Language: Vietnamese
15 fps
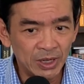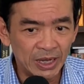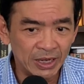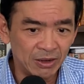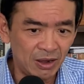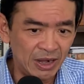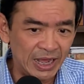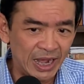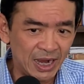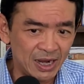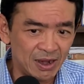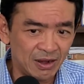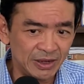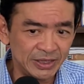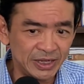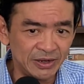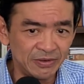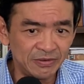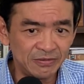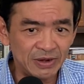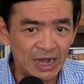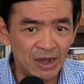thì có lẽ là họ
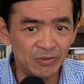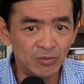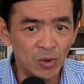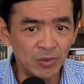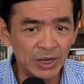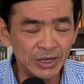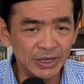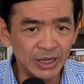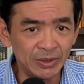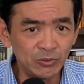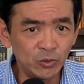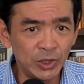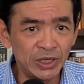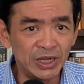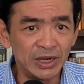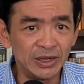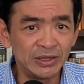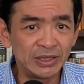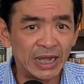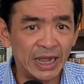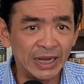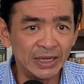dịnh vào một cái điểm quy
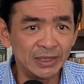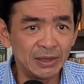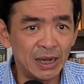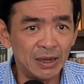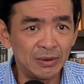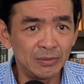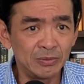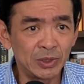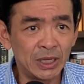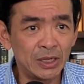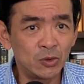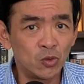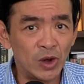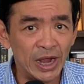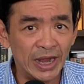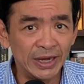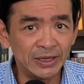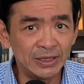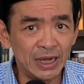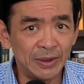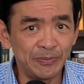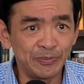định tại um, cái
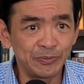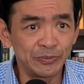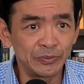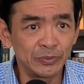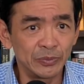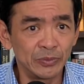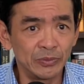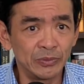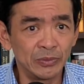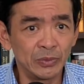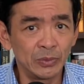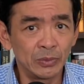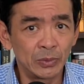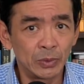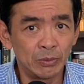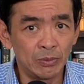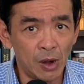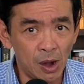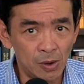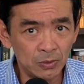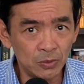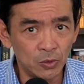khoảng um,
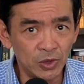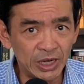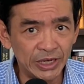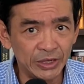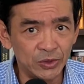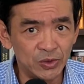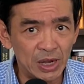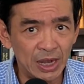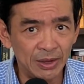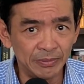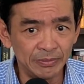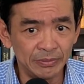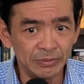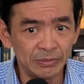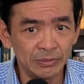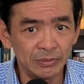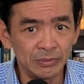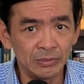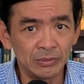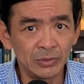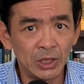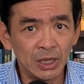một của cái điều
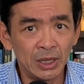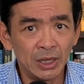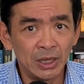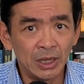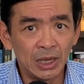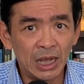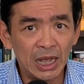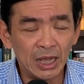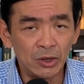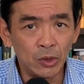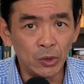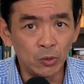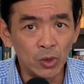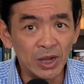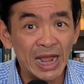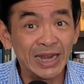um, à, điều luật